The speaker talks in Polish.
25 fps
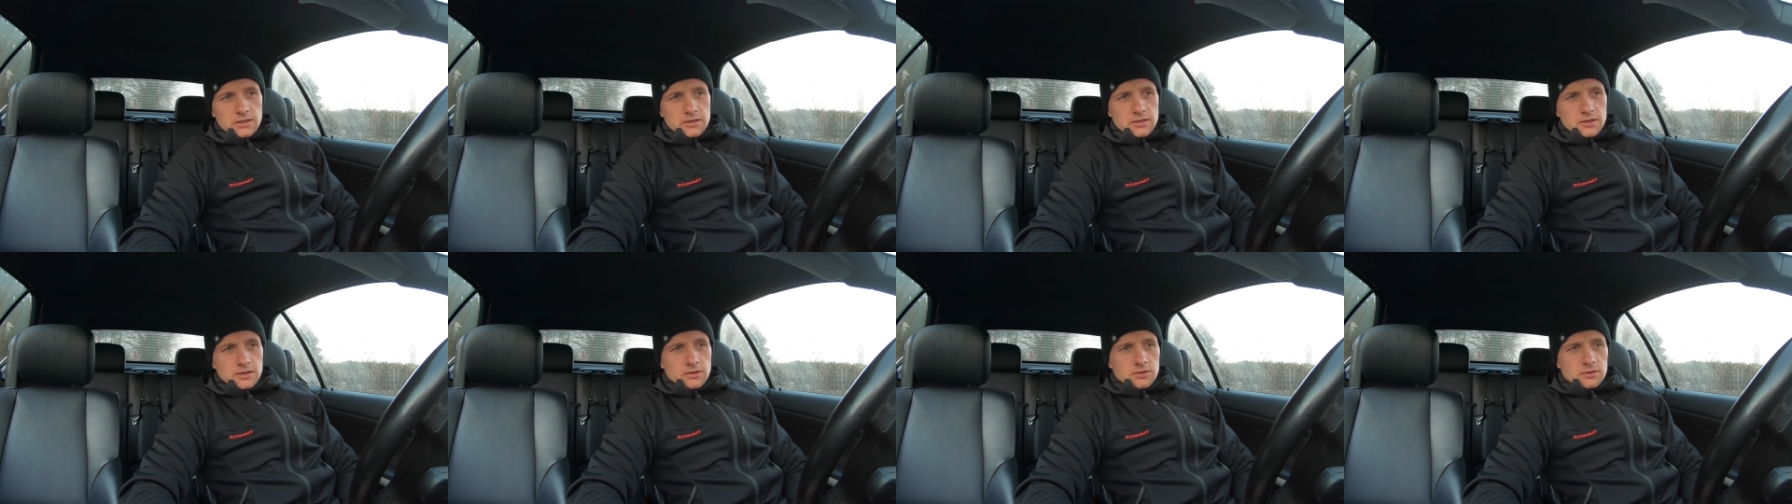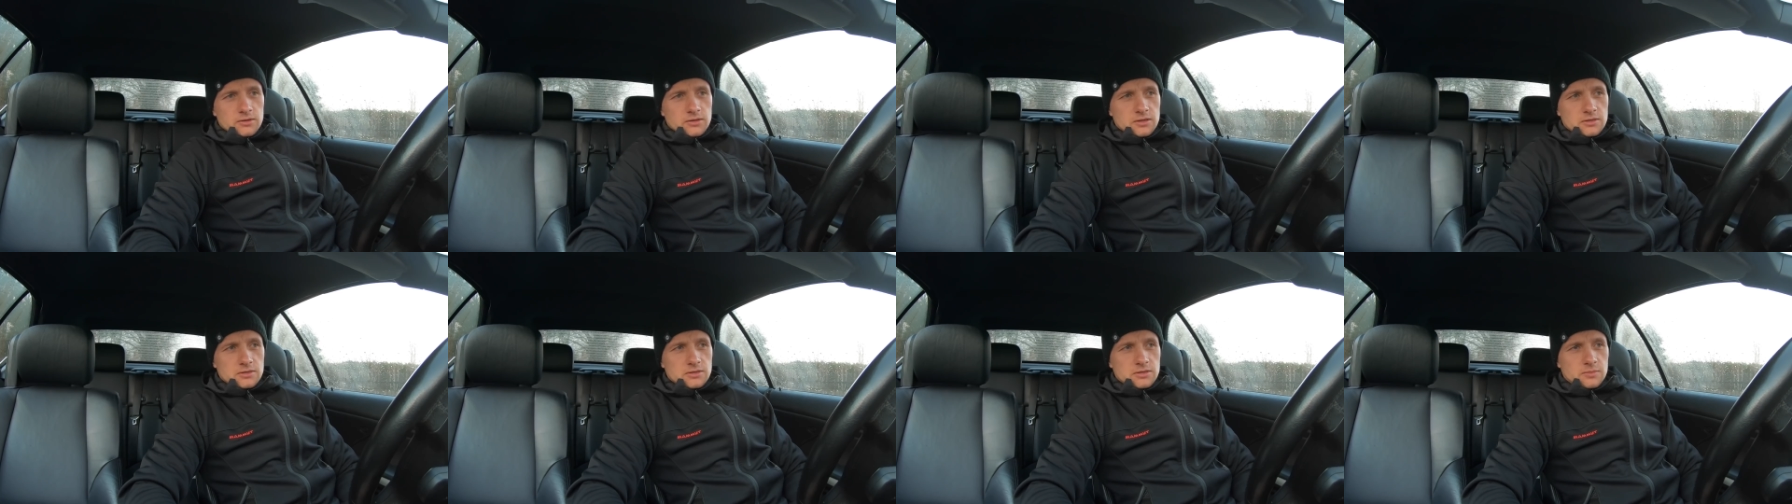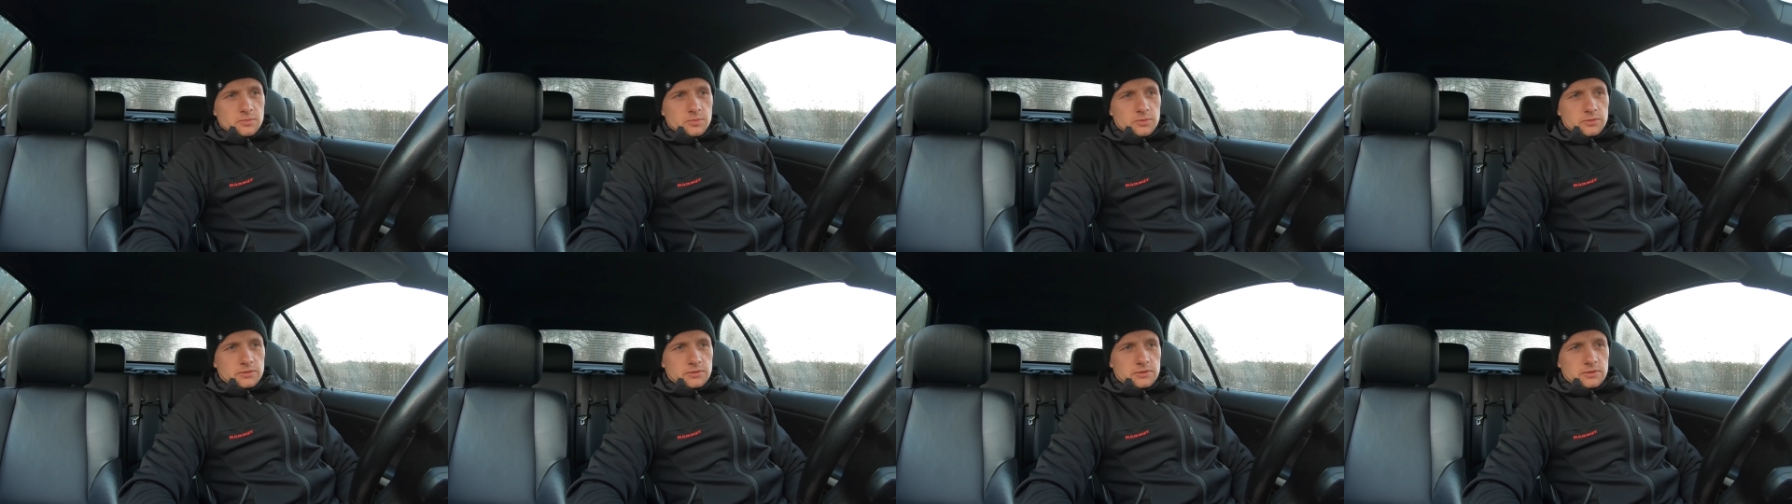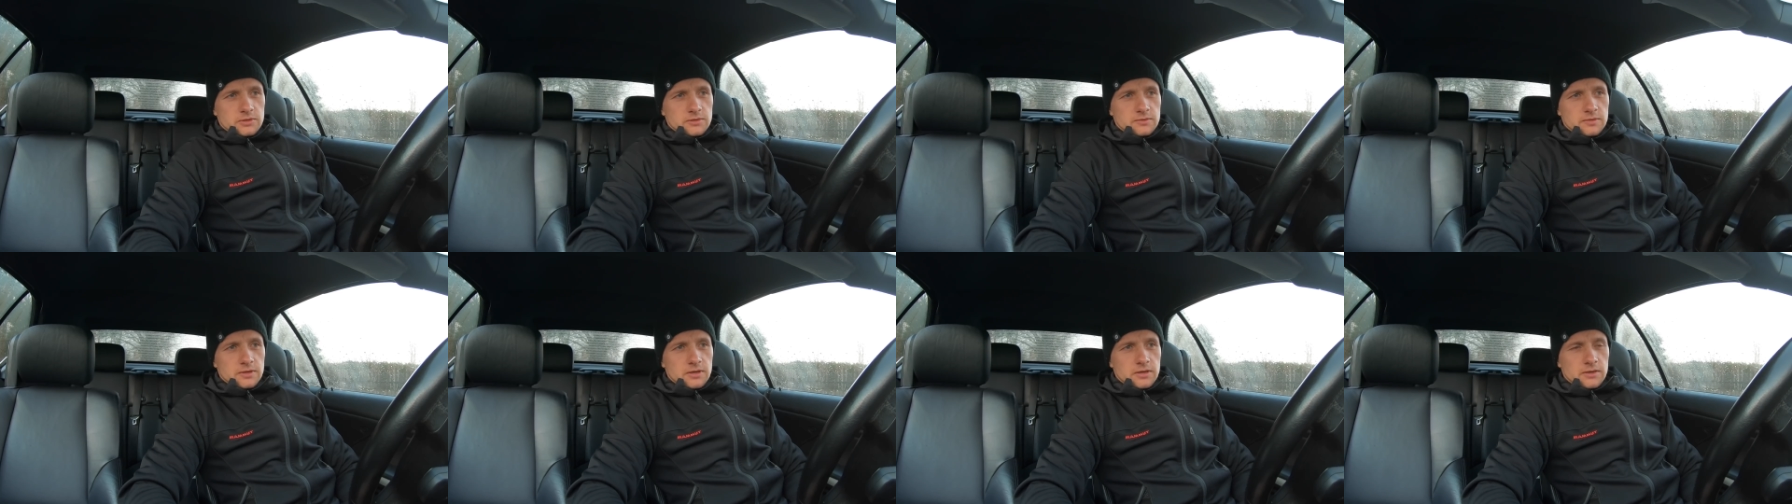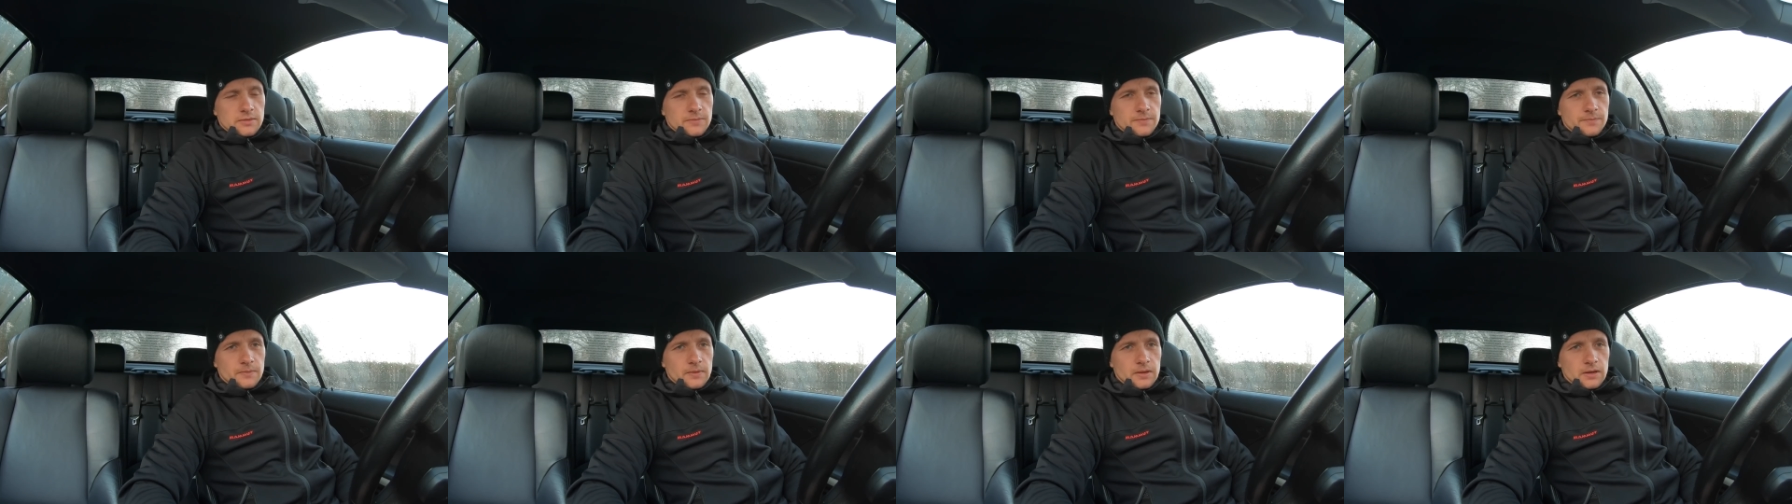niekoniecznie
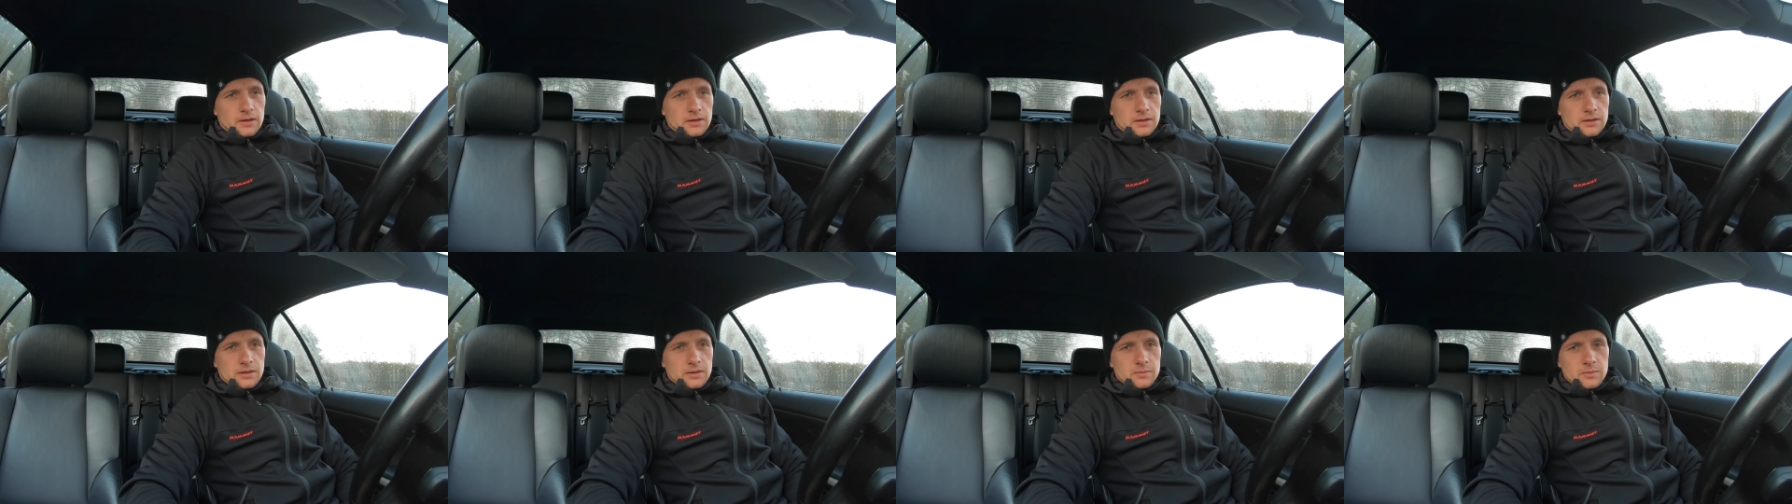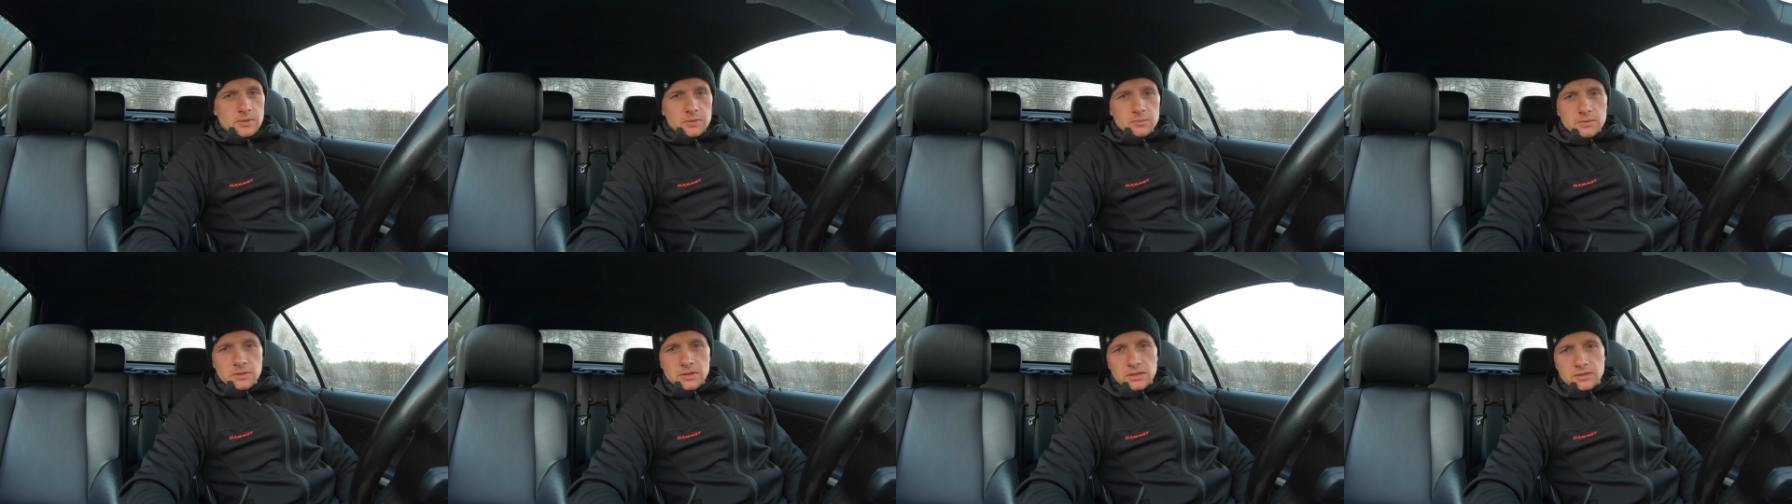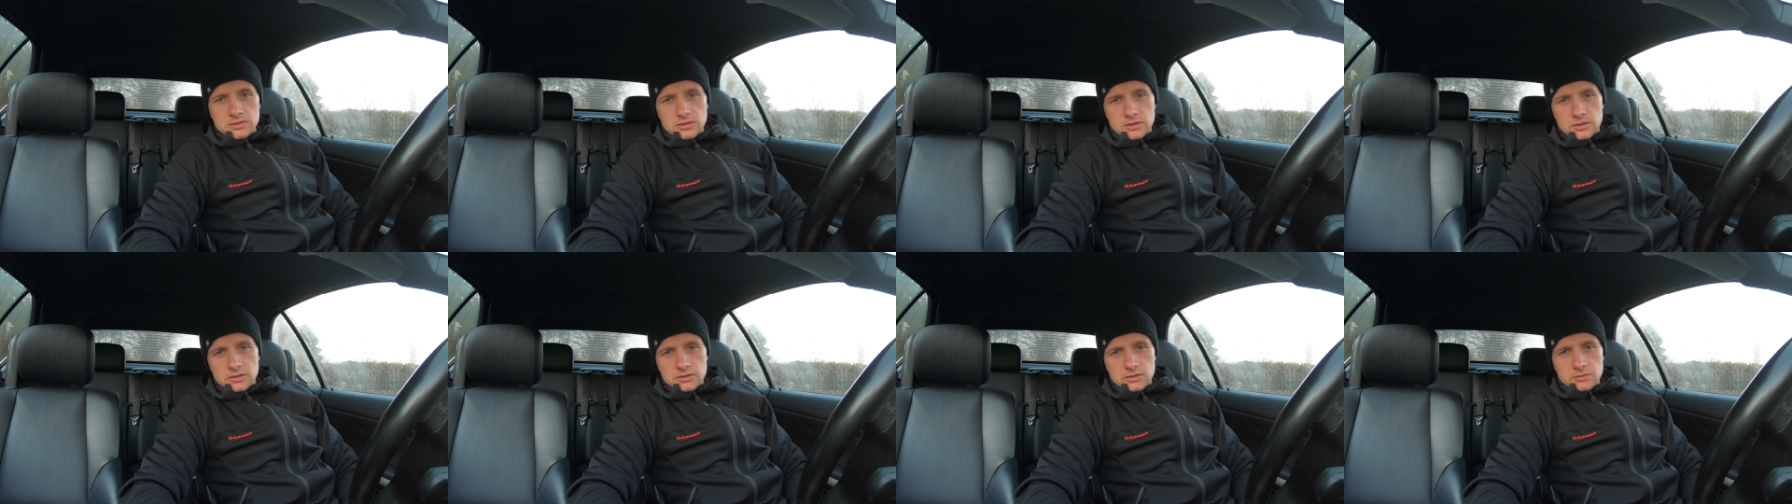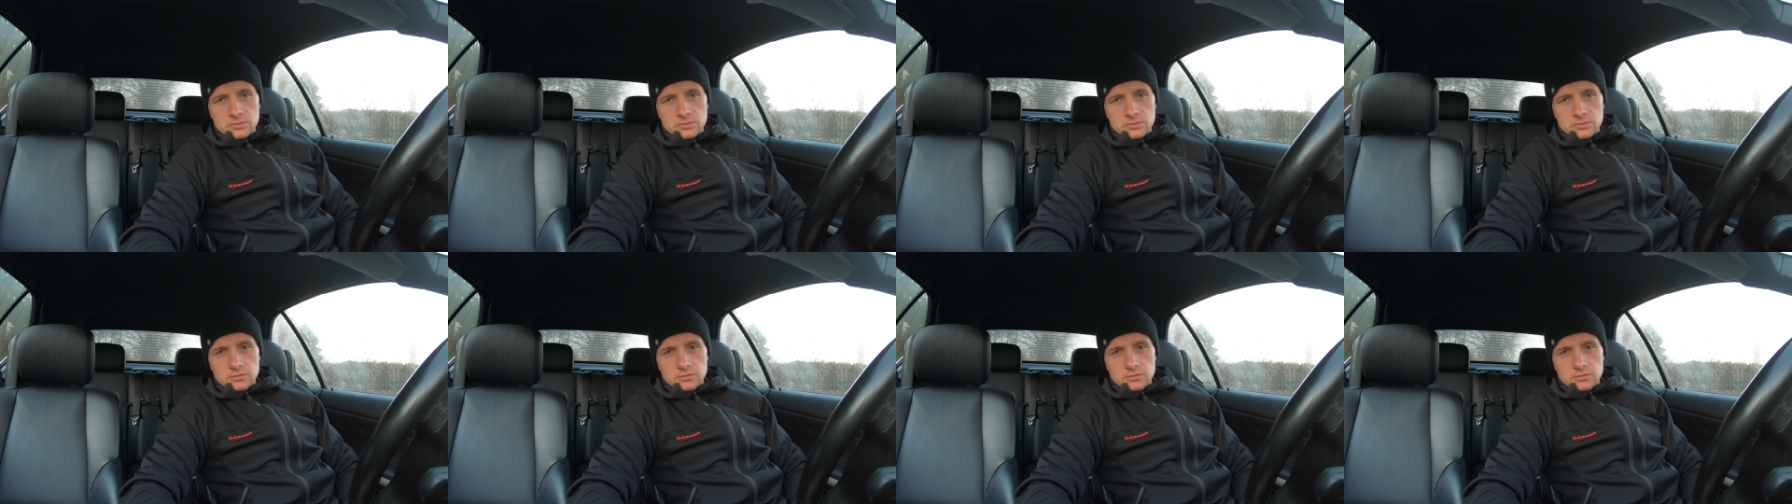pozytywnie, ale miejmy nadzieję,